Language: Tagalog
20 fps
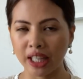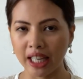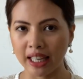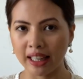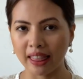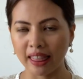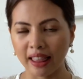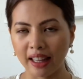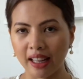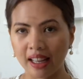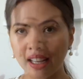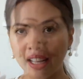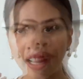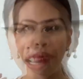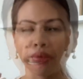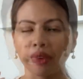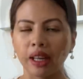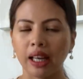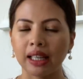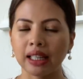
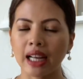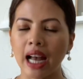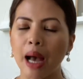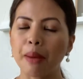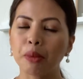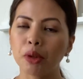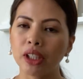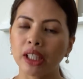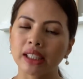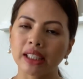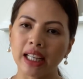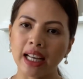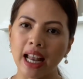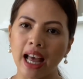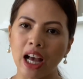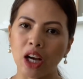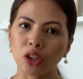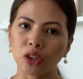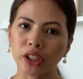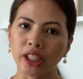Mm. Kahapon lang
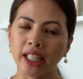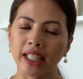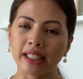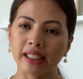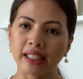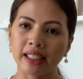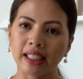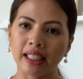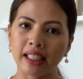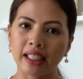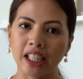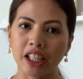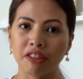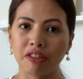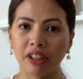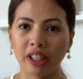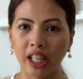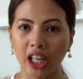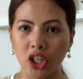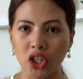nila ako sinenda ng
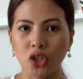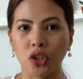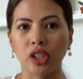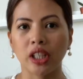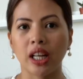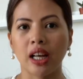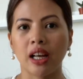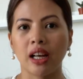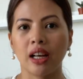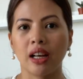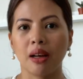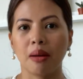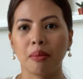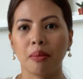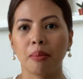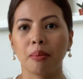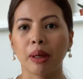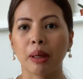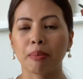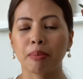invitation na
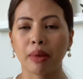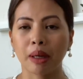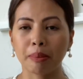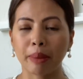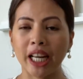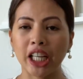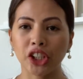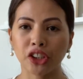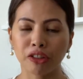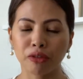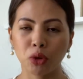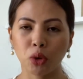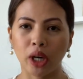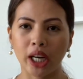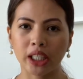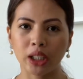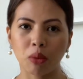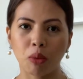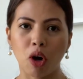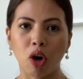magpa-interview
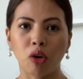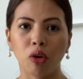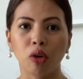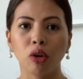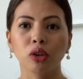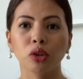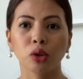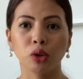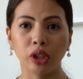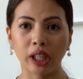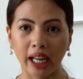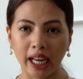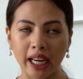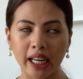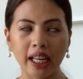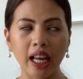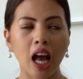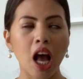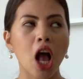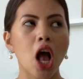nga daw ako
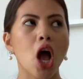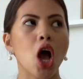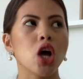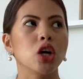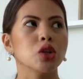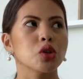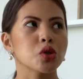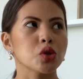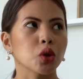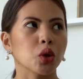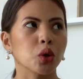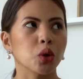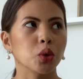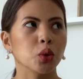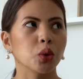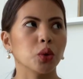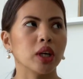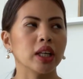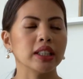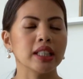today.
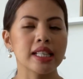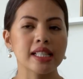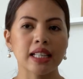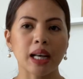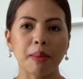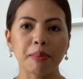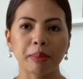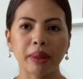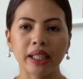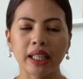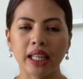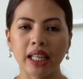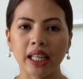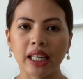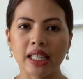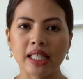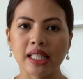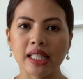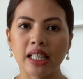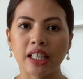So uh, this company
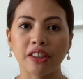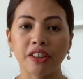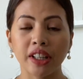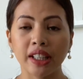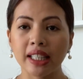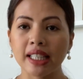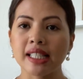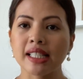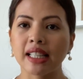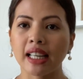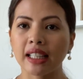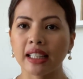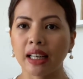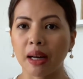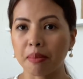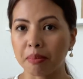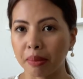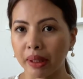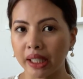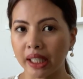is a real estate
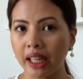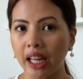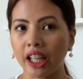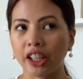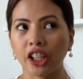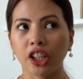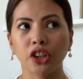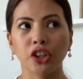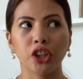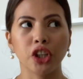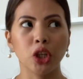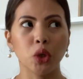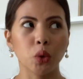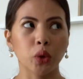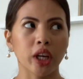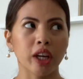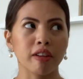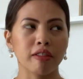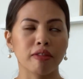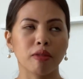company and then they're
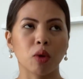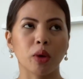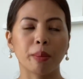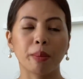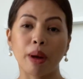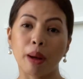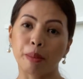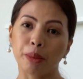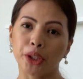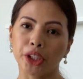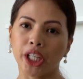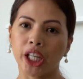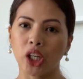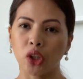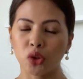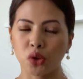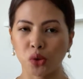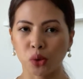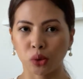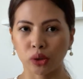looking for property
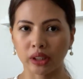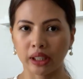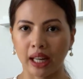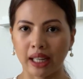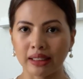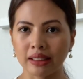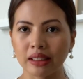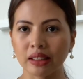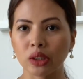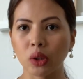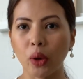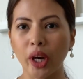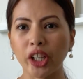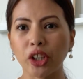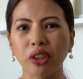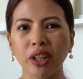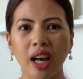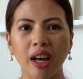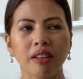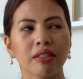consultant. So I
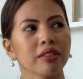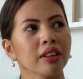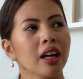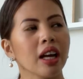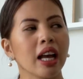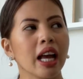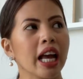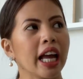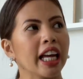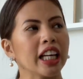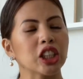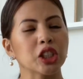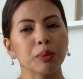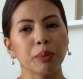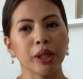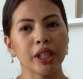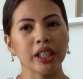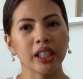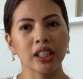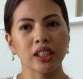don't have
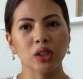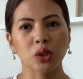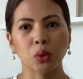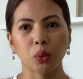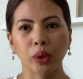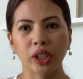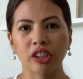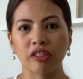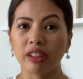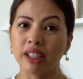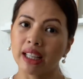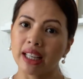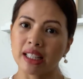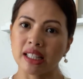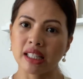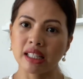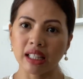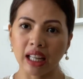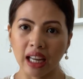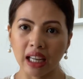experience with real
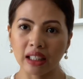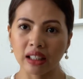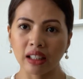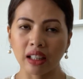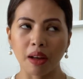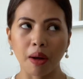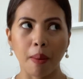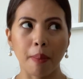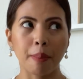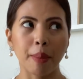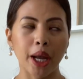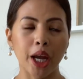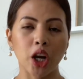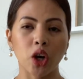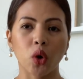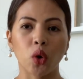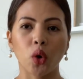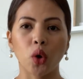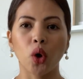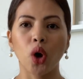estate
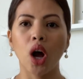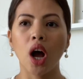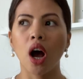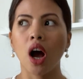pero